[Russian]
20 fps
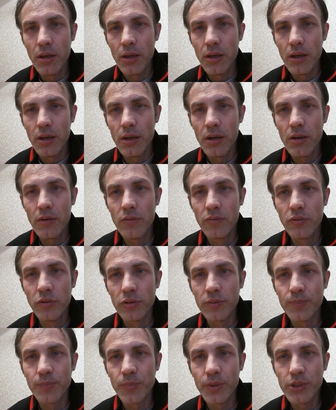А,
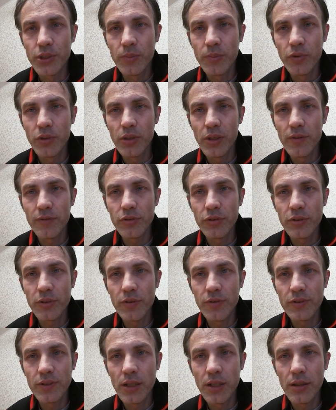вот, почему я все-таки
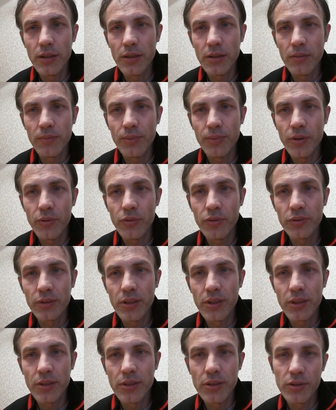взял проход
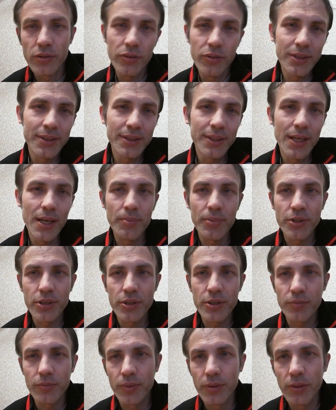Аргентины? Ну, не знаю
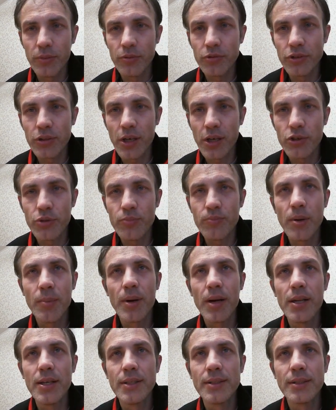почему, потому что хочу
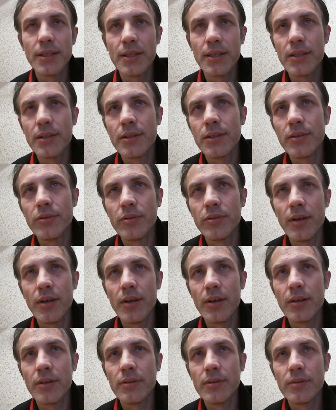поболеть за Аргентину.
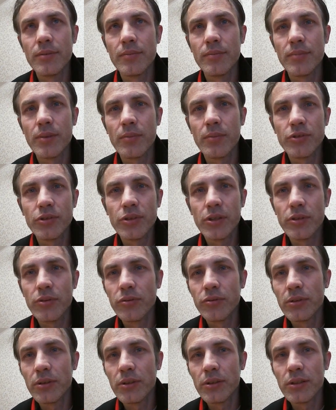Потому что
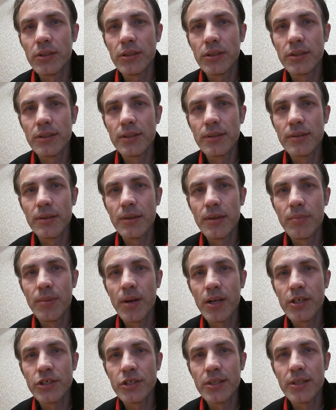тут а,
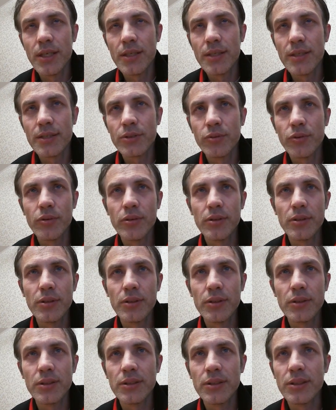большие деньги
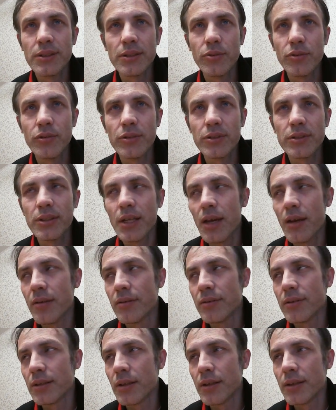стоит, не стоит
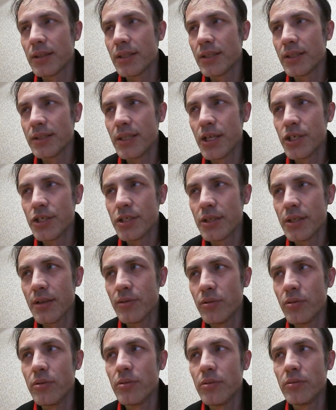ставить, это однозначно,
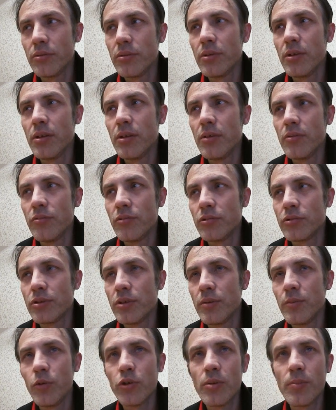но вот
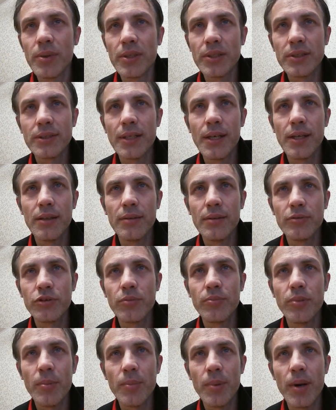немного поставил,
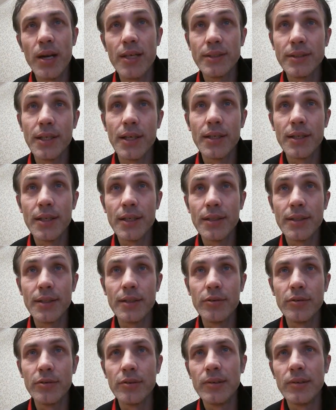чтобы поболеть за Аргентину.